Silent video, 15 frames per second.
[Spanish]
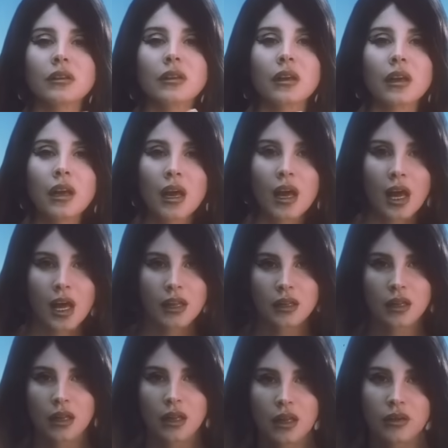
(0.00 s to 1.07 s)
Sí que
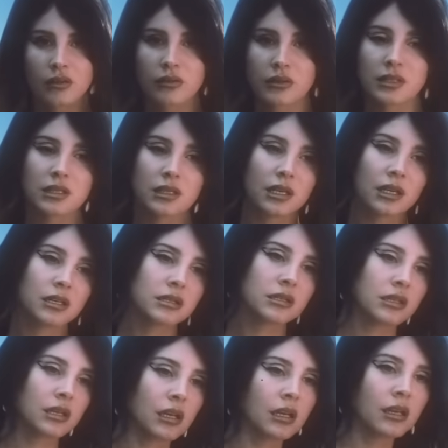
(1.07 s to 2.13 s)
fue un verano